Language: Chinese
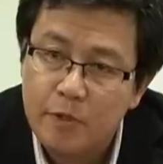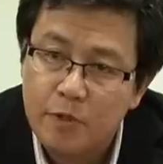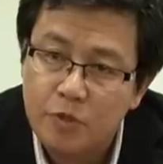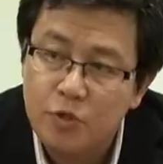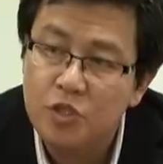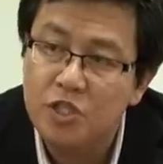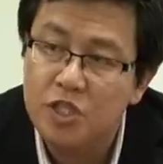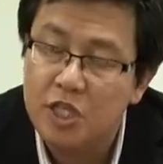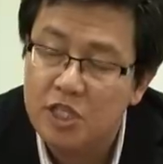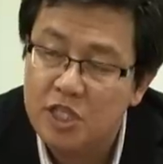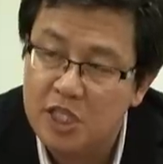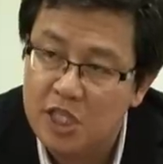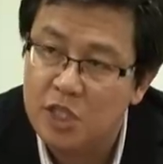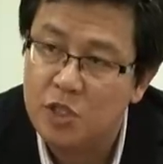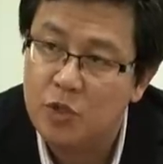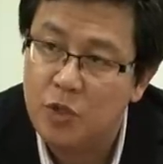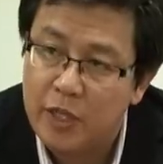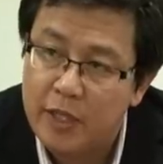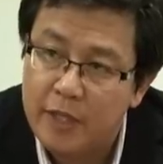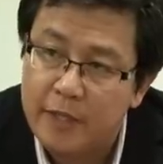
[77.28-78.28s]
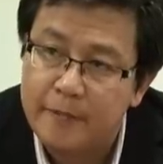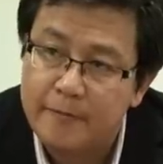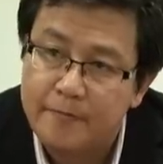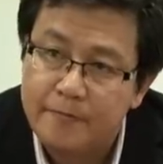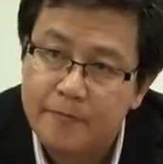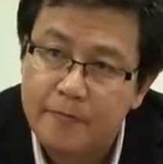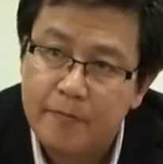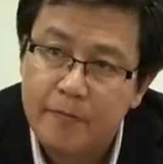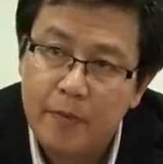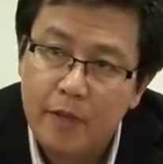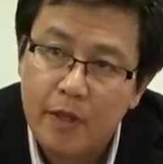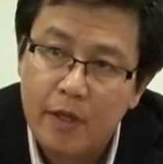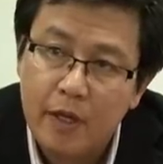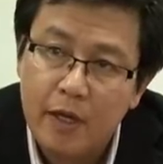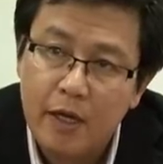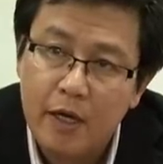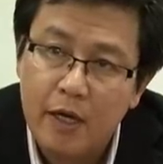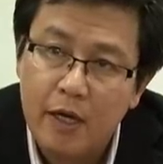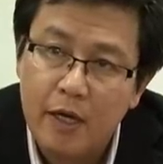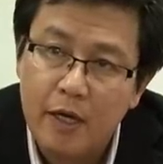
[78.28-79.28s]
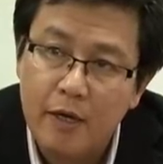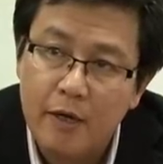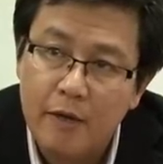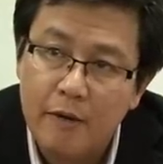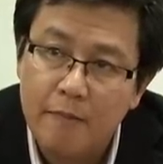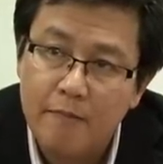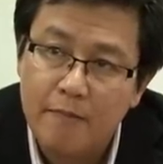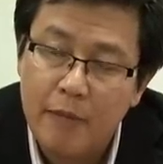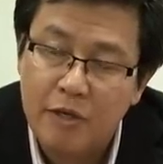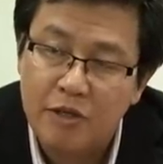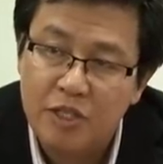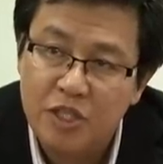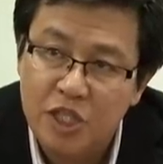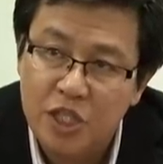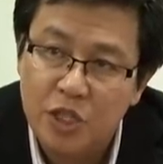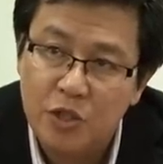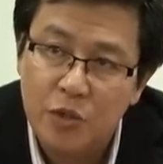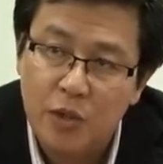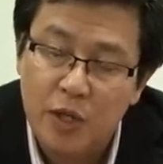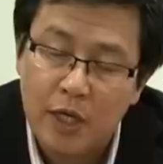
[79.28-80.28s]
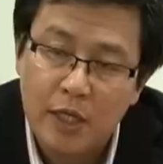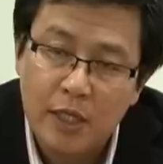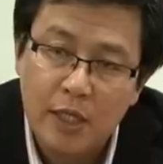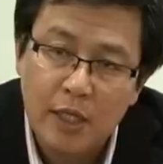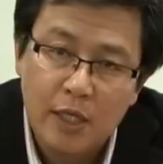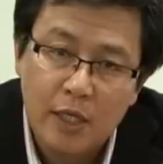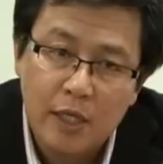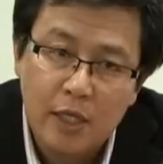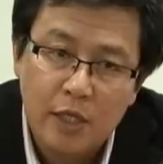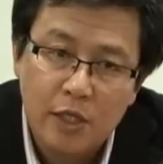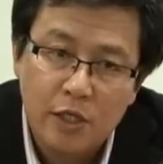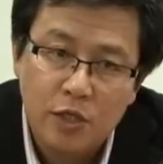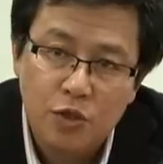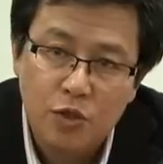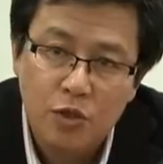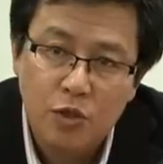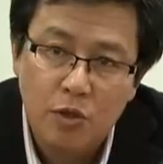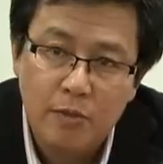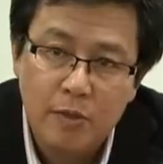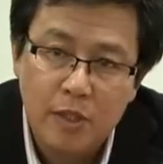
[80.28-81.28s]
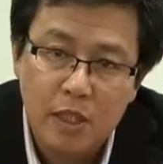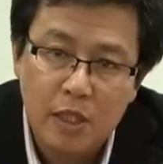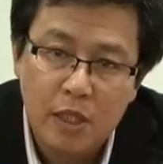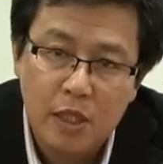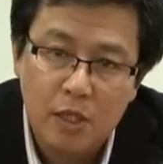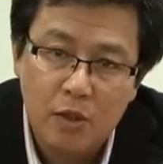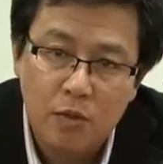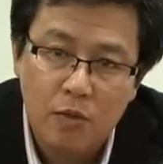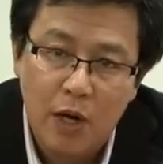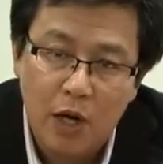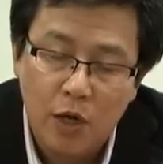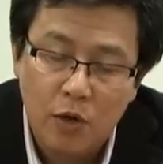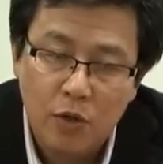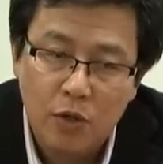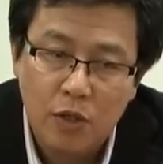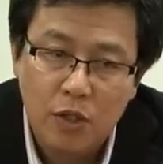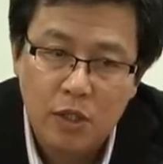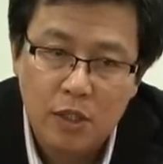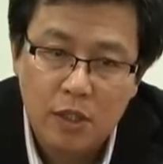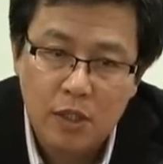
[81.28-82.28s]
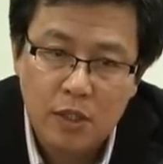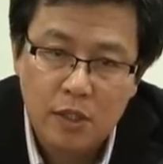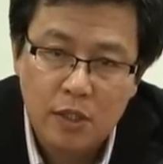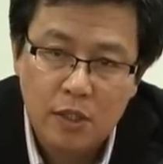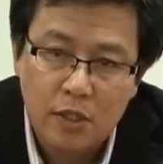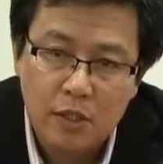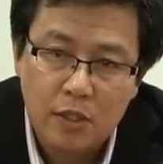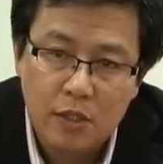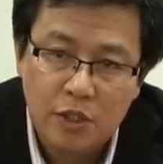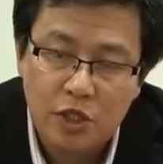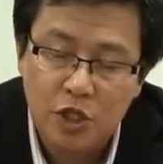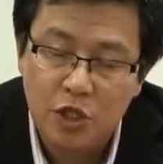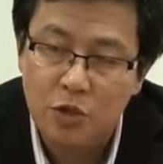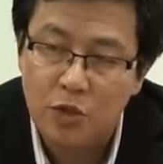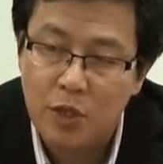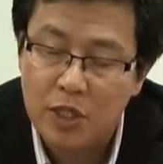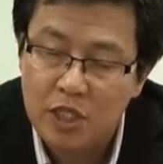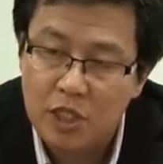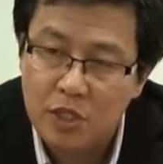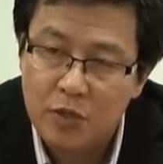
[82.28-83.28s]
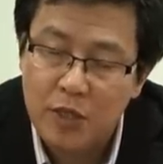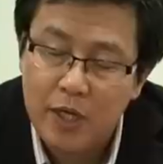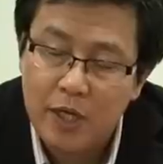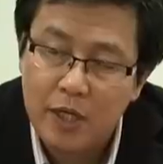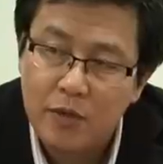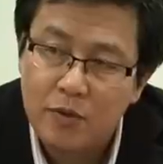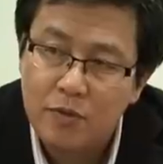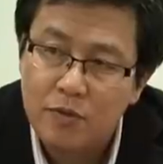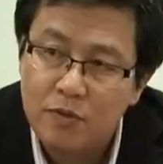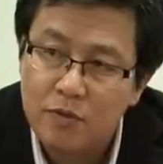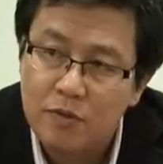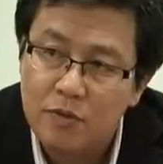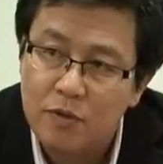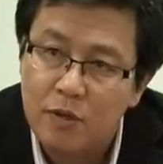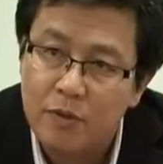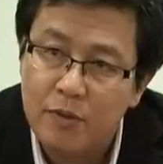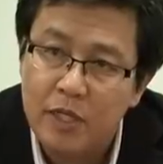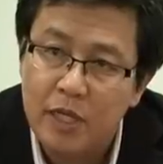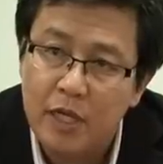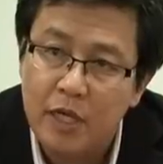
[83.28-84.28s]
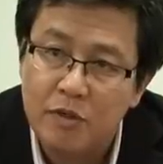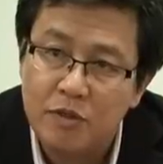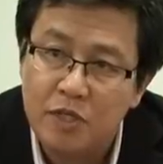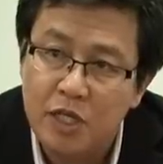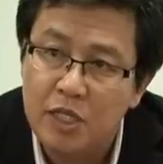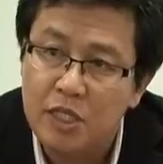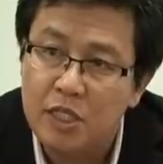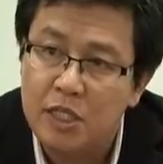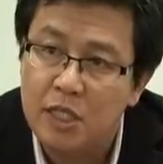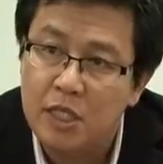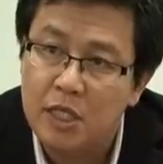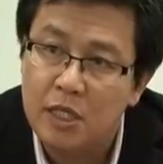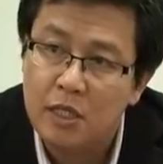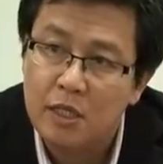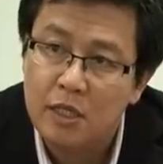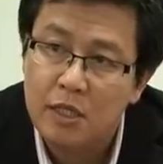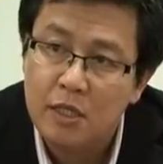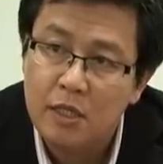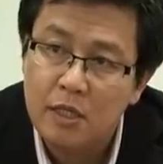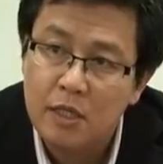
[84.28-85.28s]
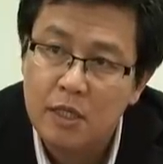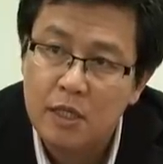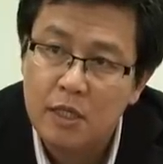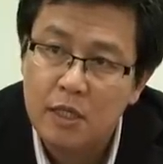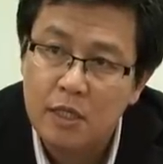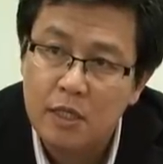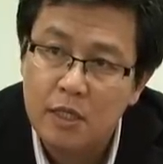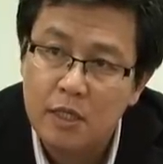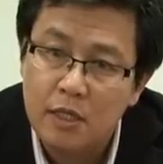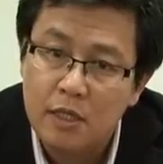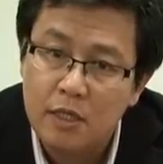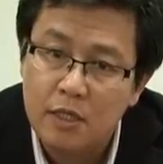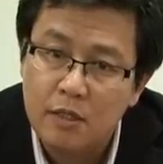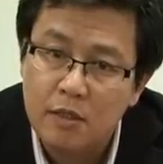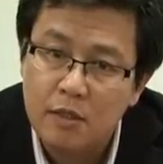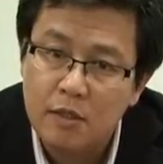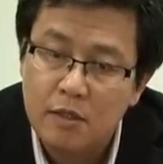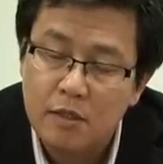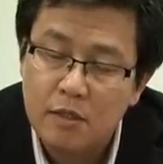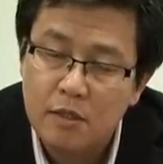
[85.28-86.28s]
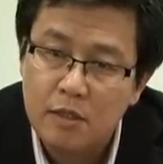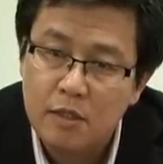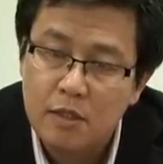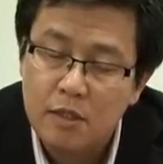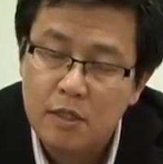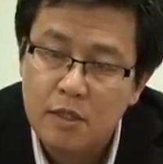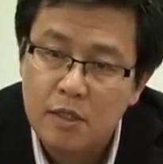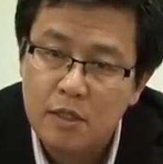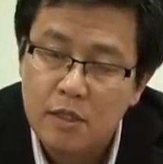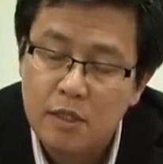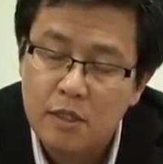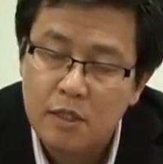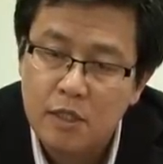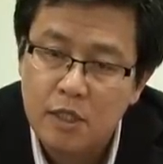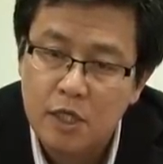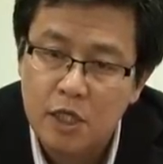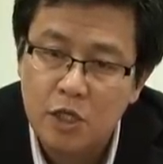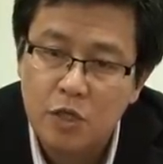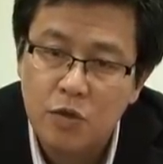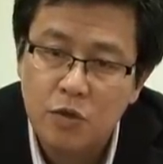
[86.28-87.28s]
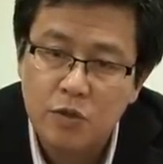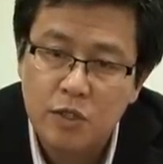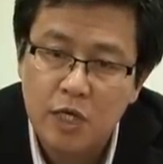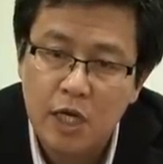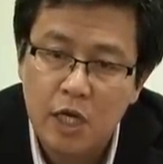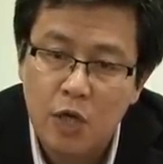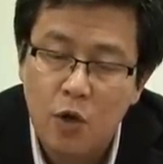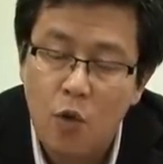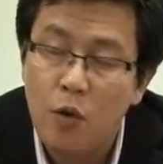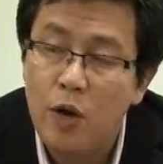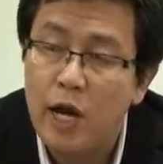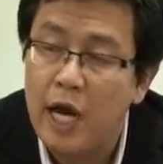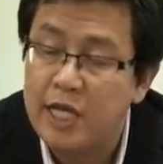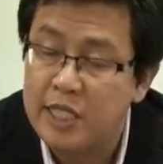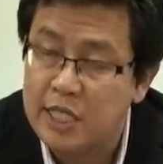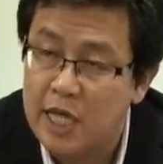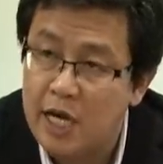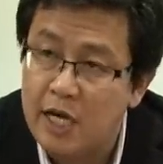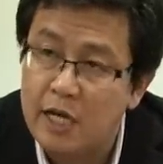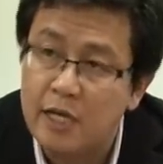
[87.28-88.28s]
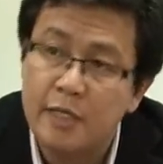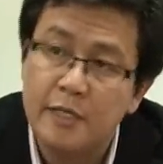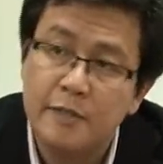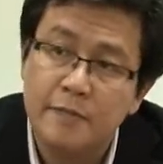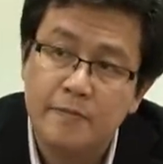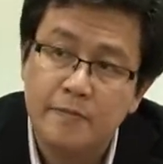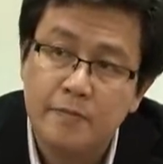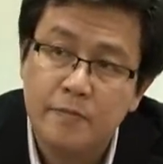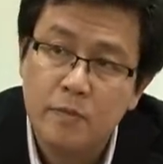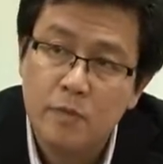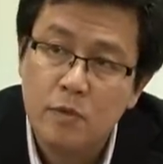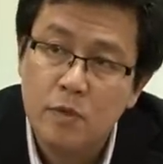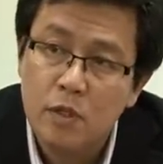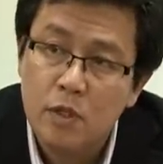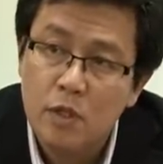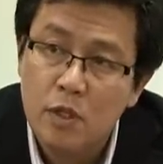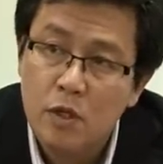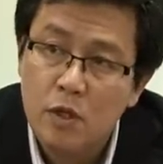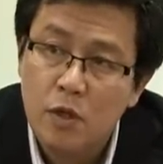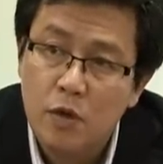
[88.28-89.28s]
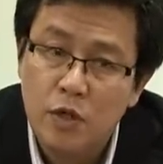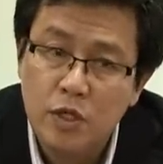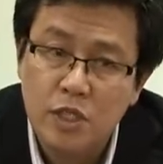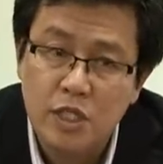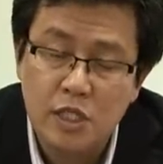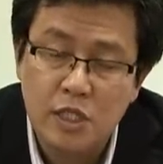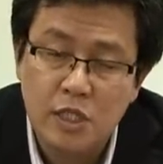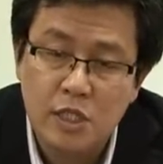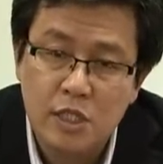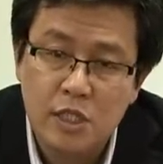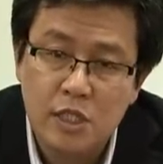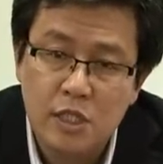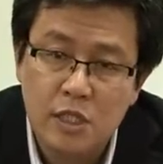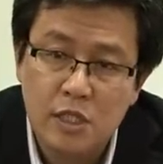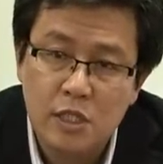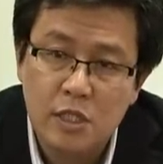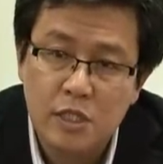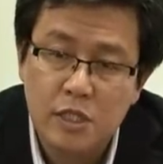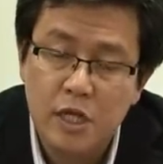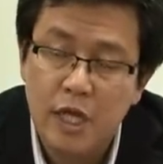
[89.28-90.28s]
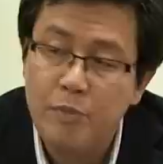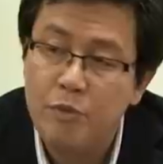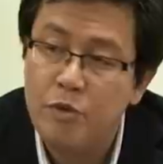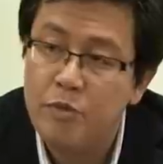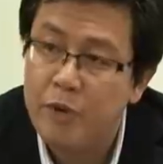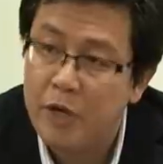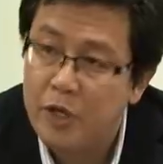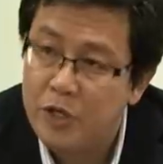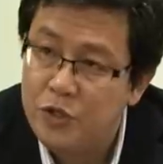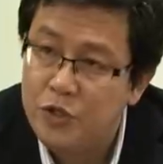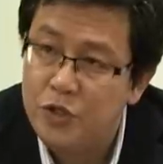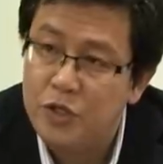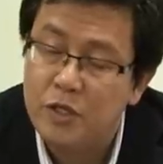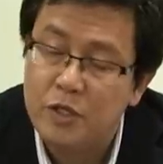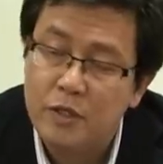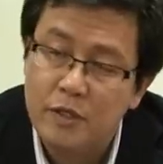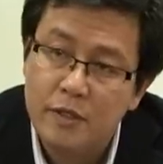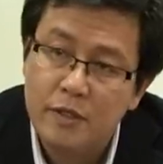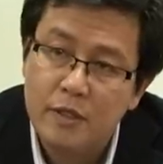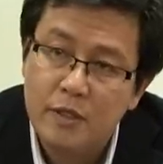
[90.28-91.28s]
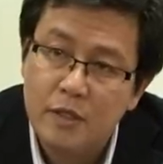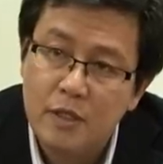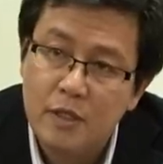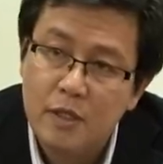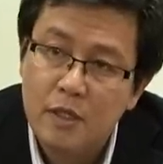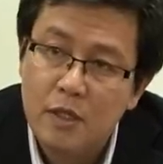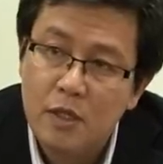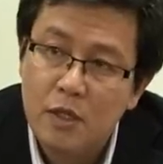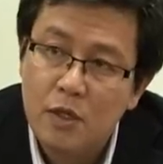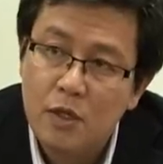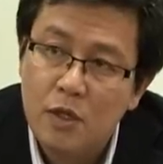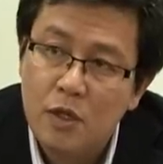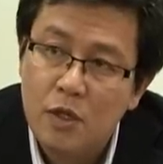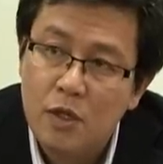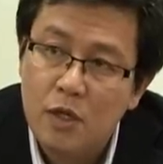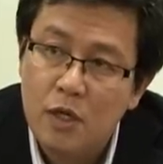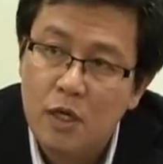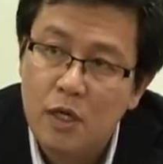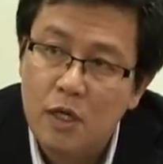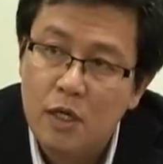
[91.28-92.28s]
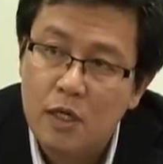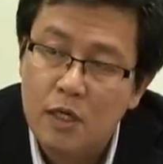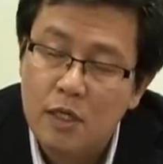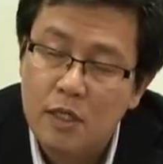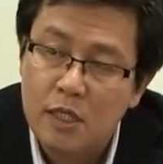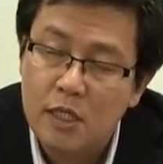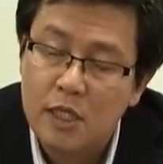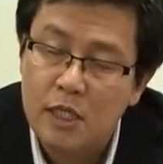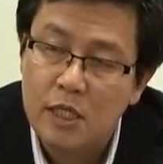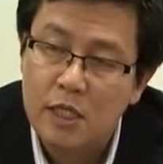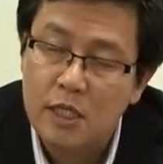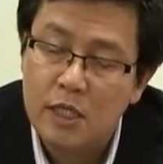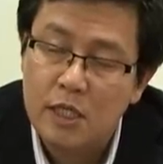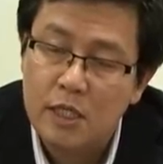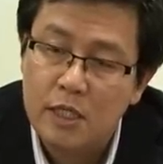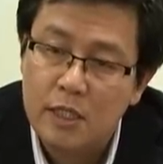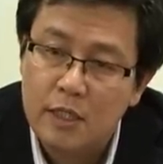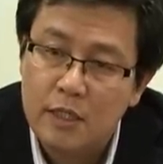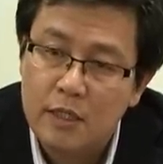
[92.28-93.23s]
论证军团，啊百人军团，除了我们的网络军团之外，我们也要建立起啊能够在公开场合。或者是内部培训，呃的